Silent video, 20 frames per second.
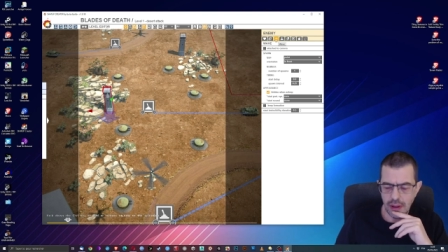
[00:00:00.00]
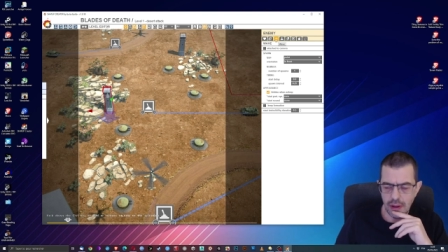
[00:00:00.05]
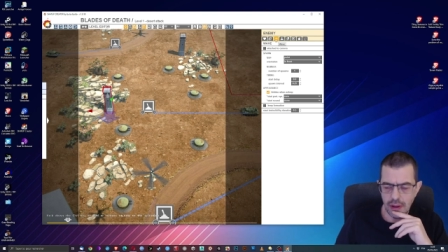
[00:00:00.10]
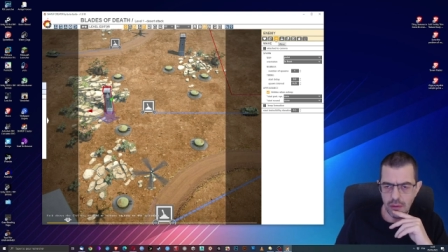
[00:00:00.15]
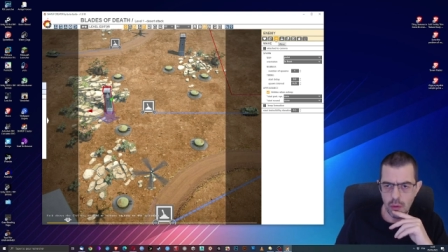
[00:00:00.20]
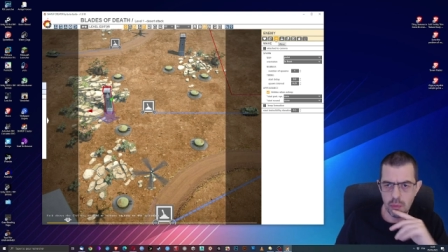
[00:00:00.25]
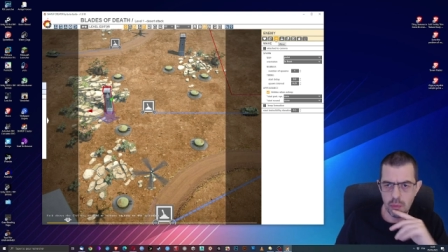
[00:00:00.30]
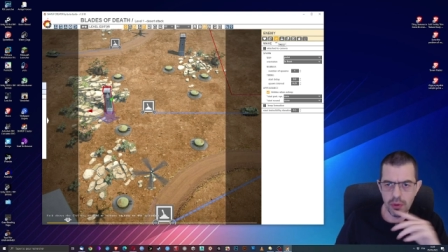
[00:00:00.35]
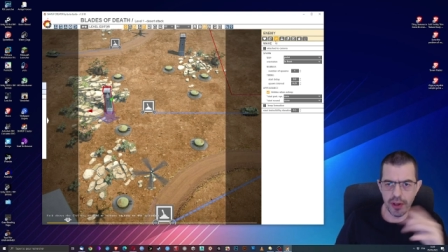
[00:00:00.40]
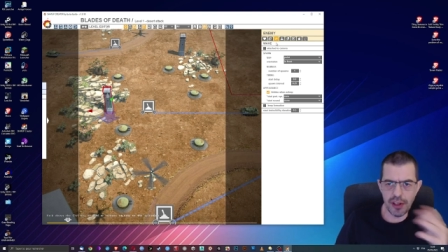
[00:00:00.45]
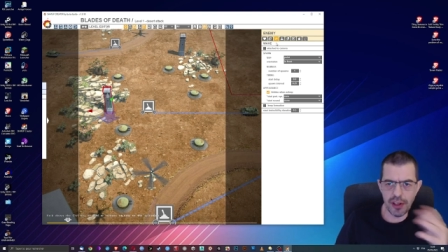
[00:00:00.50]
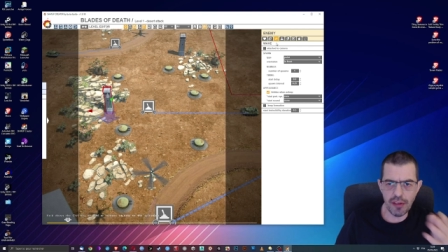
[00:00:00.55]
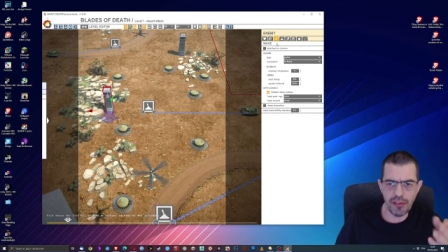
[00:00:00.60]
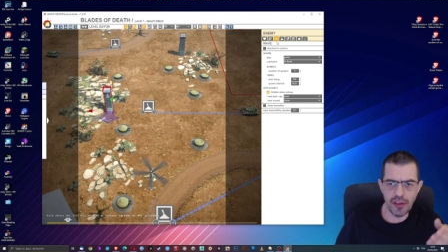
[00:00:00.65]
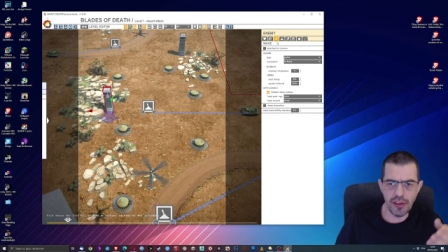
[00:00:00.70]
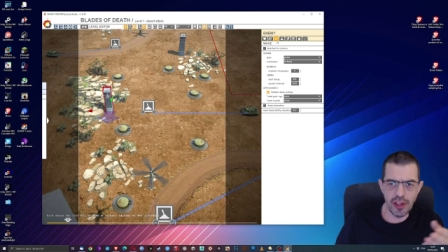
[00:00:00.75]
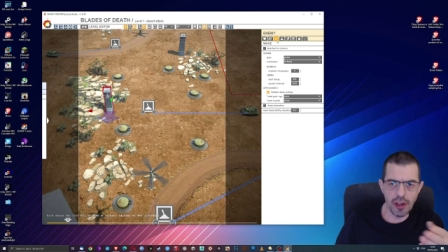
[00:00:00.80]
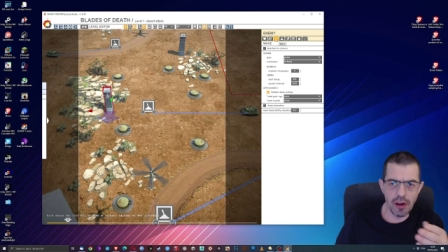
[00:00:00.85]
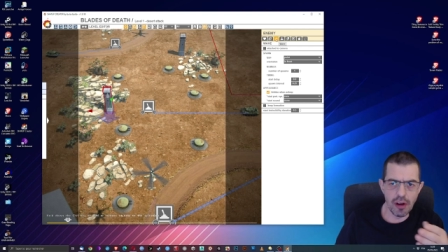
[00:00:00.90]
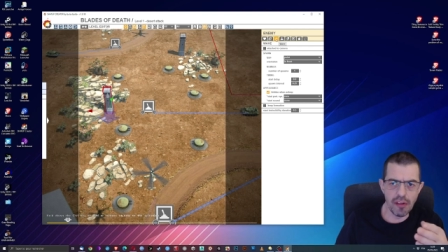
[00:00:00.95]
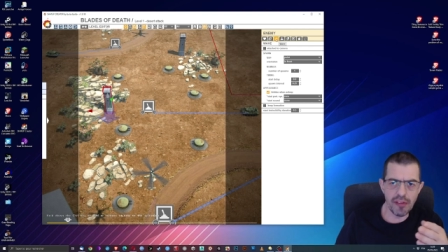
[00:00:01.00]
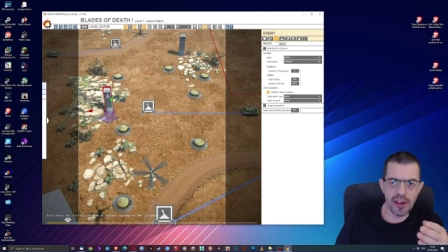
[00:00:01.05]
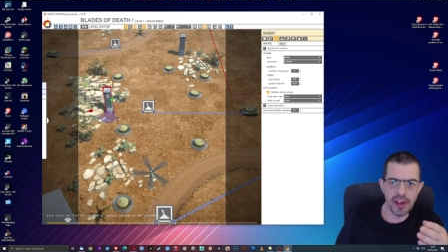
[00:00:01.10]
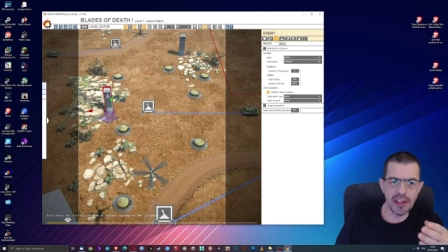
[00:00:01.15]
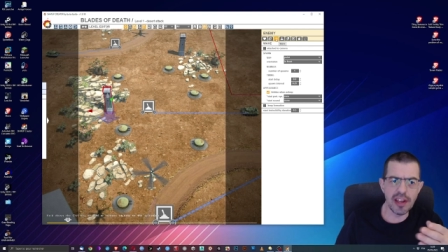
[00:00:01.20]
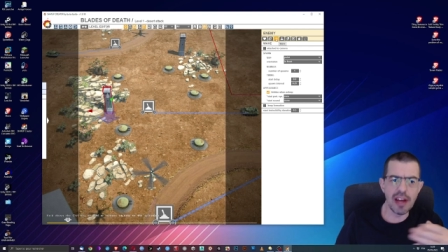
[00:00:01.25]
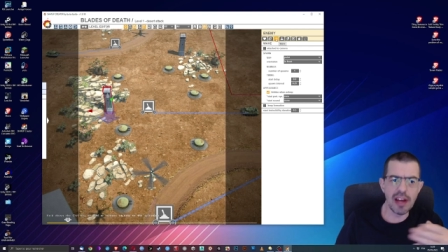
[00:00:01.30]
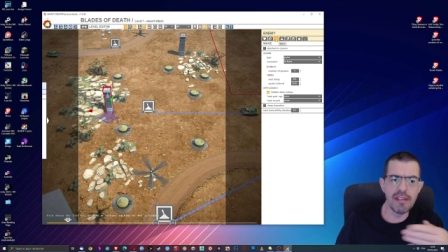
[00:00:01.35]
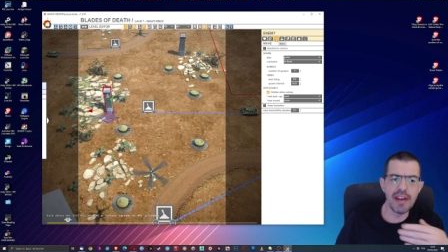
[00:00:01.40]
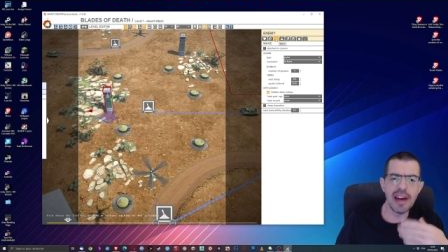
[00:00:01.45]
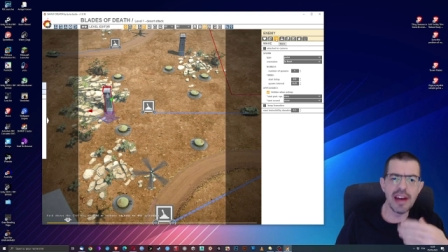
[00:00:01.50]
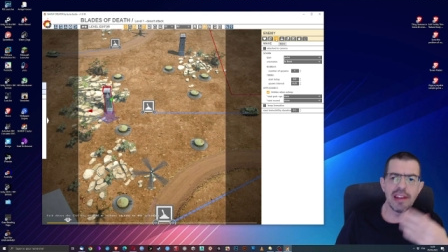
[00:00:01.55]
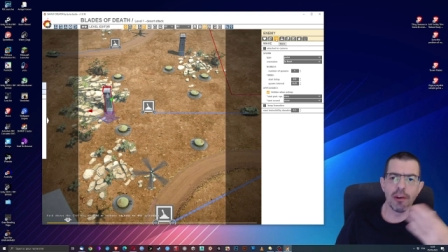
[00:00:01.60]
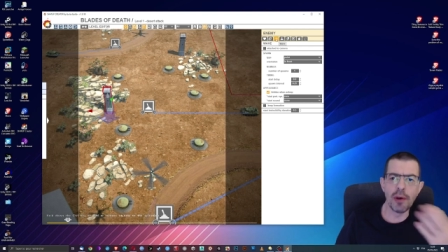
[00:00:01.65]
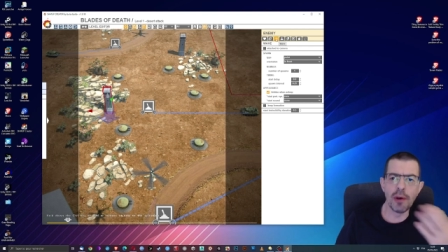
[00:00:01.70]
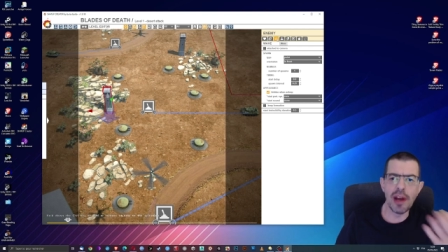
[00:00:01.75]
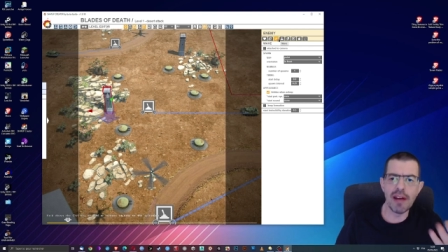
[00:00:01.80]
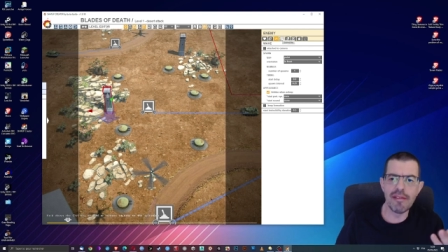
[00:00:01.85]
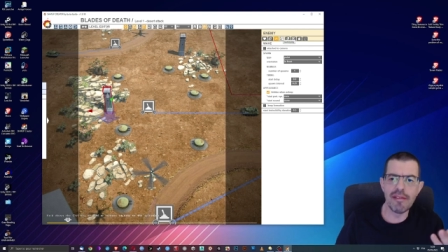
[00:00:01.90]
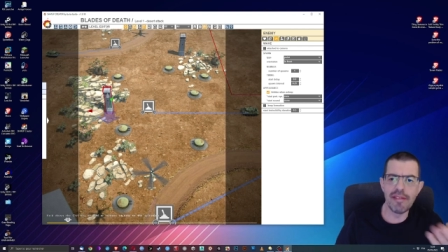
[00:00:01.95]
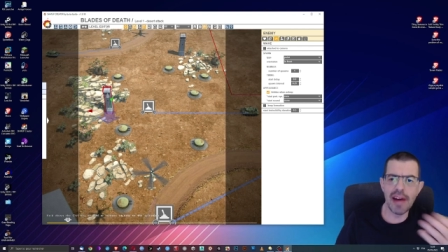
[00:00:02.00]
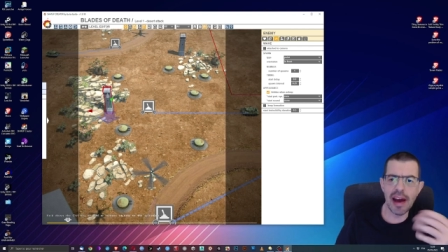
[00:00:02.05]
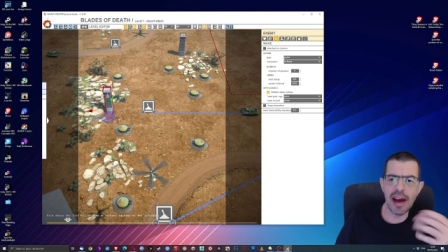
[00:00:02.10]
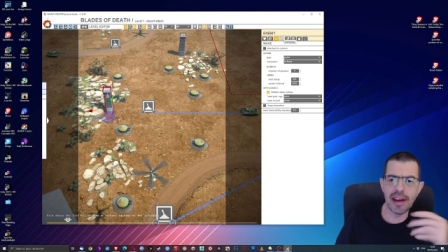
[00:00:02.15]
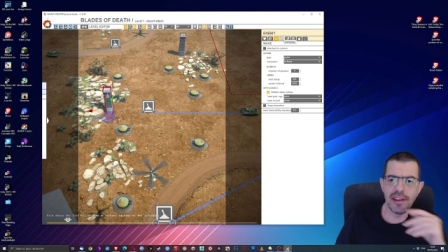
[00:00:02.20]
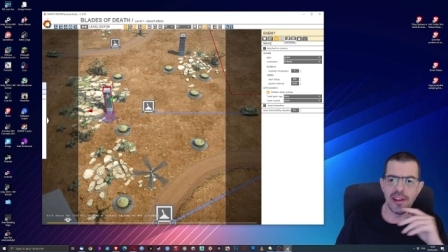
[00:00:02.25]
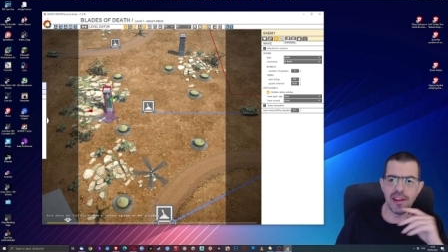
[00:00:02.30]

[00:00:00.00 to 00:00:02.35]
Vous pouvez définir en fait quelle va être la vague